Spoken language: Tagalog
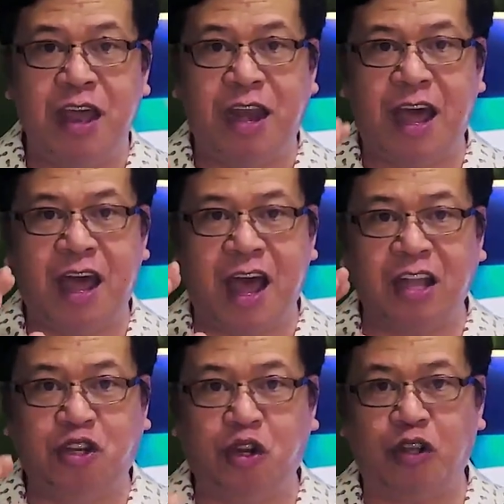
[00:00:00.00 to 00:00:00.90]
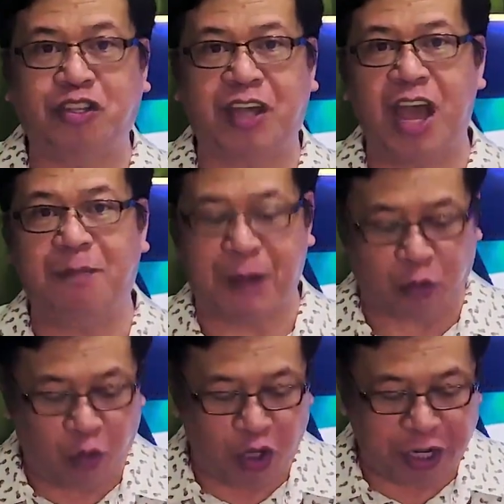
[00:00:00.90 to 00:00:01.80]
na ang Diyos ay
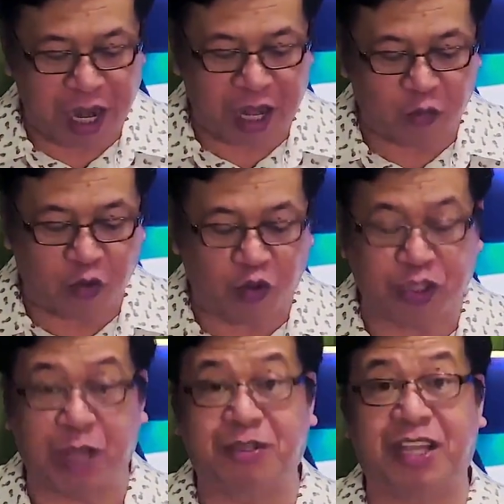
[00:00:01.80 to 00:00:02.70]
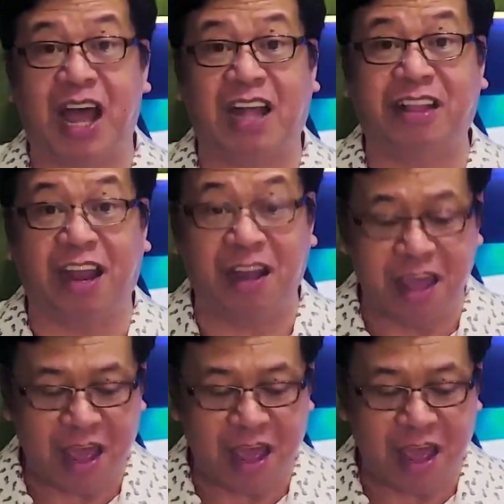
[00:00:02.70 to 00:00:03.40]
patuloy na nangungusap sa atin.